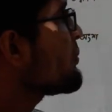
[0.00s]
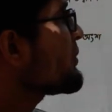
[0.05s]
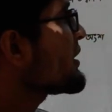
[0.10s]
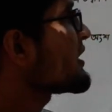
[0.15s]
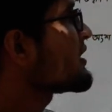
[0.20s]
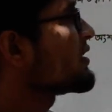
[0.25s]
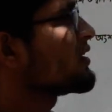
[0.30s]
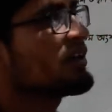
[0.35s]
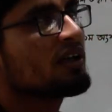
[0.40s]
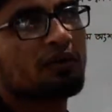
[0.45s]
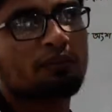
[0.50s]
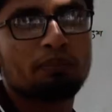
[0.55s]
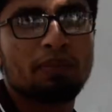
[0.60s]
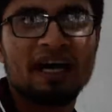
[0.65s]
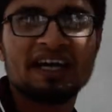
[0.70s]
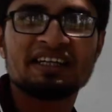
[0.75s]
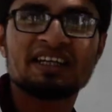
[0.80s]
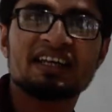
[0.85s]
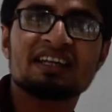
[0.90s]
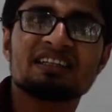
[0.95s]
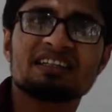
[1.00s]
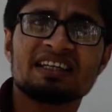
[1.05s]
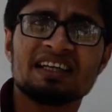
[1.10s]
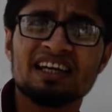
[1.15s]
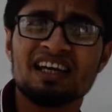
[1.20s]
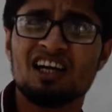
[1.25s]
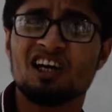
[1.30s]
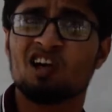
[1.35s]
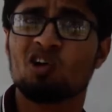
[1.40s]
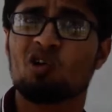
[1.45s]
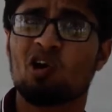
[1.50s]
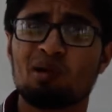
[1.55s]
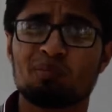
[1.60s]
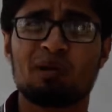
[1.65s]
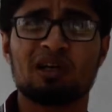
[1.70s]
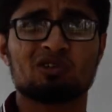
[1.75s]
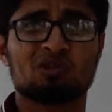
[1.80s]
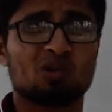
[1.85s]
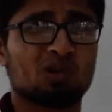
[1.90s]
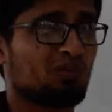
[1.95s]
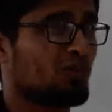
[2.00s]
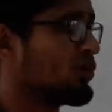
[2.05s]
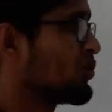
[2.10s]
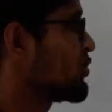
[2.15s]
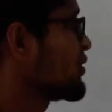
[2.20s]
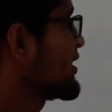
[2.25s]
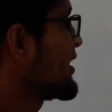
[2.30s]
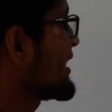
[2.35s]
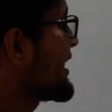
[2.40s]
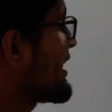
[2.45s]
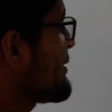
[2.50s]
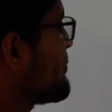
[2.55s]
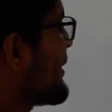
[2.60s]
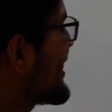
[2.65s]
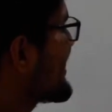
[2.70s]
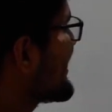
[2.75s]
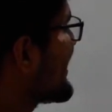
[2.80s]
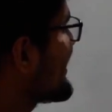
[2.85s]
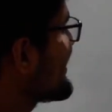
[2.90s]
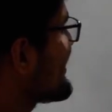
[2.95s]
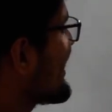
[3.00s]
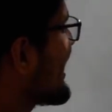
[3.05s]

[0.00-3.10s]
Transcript: আমি বাইনারিতে কনভার্ট করব। এই বাইনারি